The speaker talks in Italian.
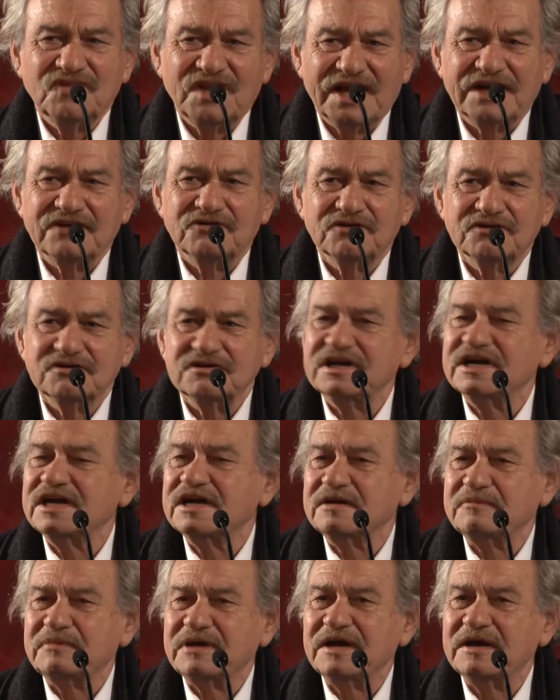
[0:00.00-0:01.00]
Ecco,
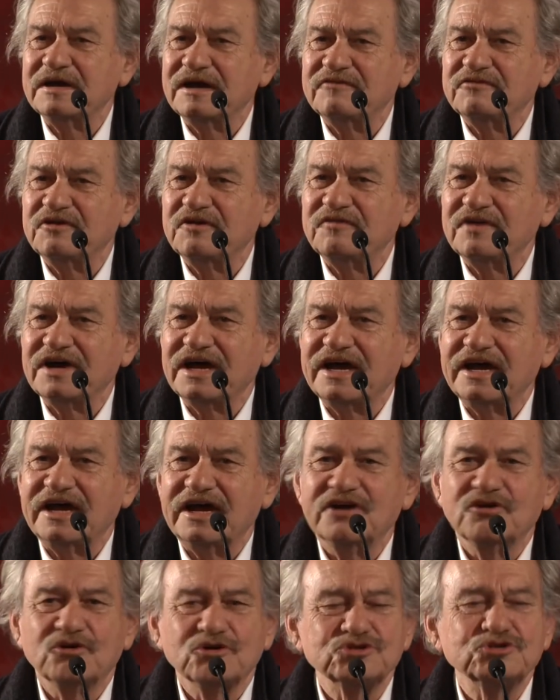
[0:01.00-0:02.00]
e, e aveva,
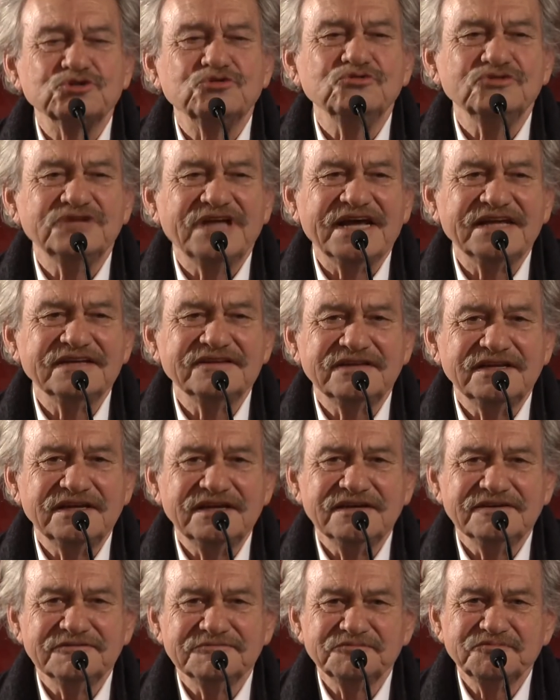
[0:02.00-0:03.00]
ero
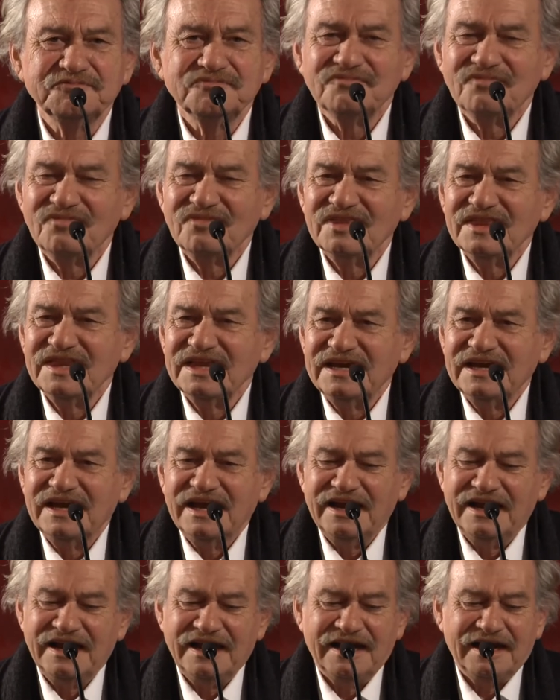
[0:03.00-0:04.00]
studente
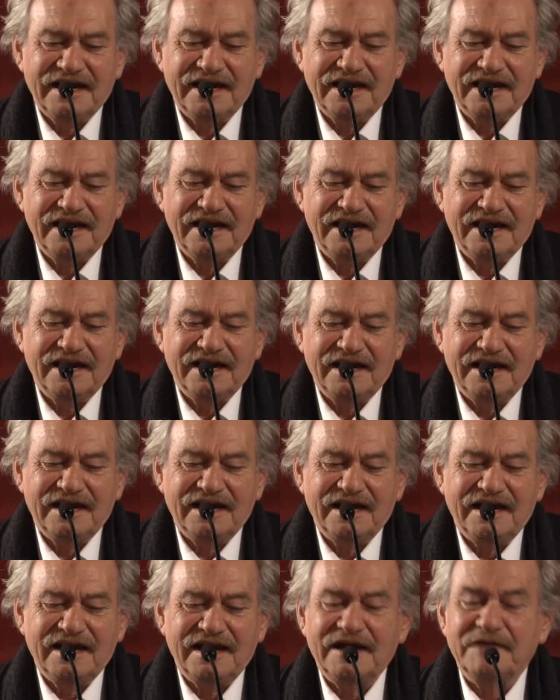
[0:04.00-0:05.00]

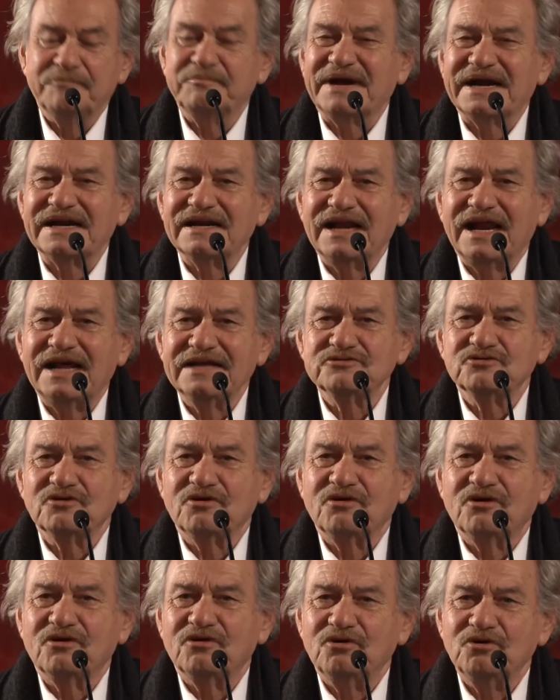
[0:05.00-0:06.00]
e, e
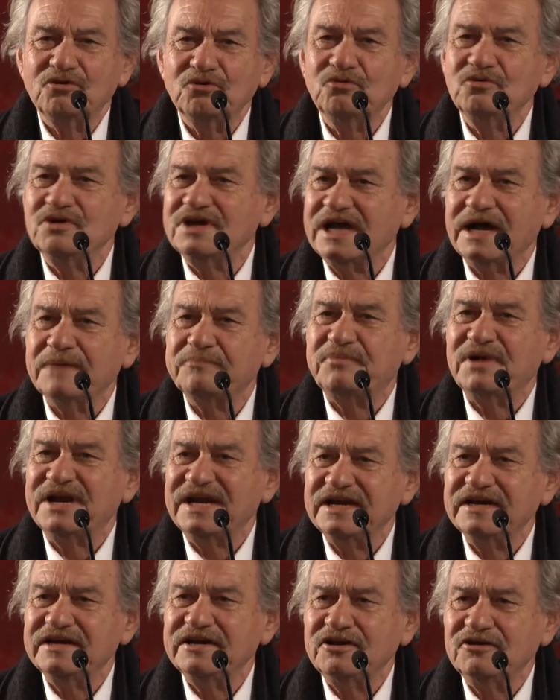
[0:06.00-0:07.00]
parlato lui a
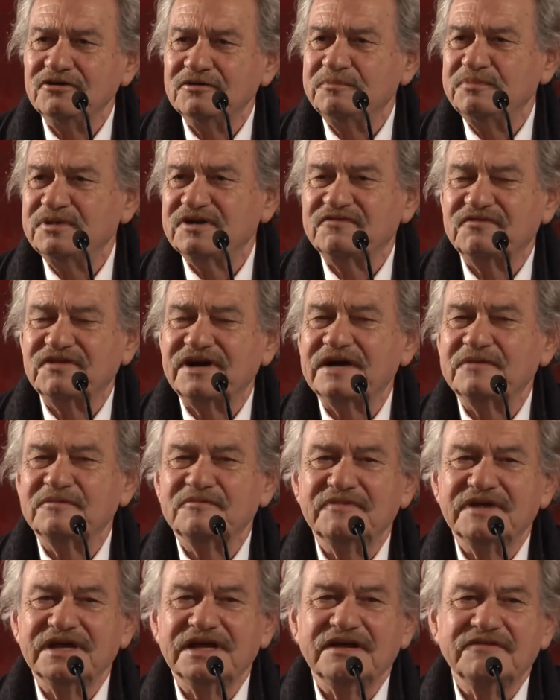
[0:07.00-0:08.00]
Plinio per
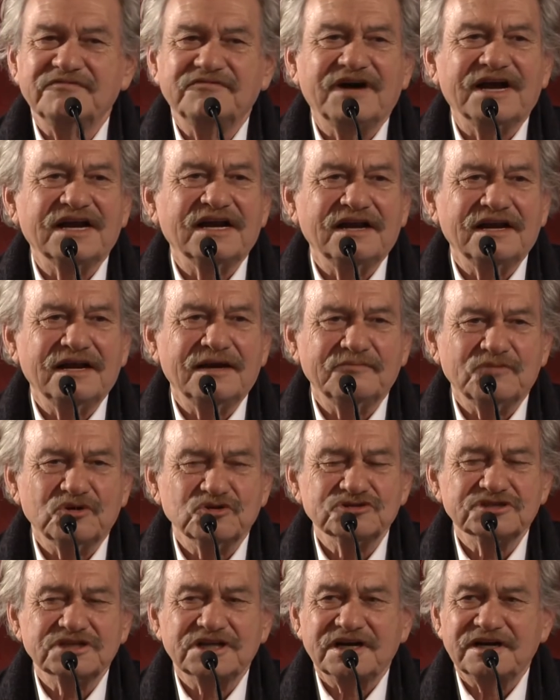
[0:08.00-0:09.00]
farmi fare la
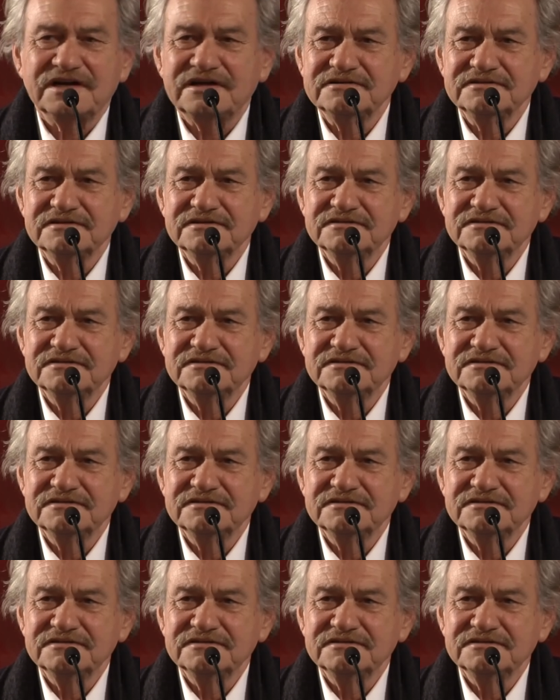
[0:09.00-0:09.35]
mostra.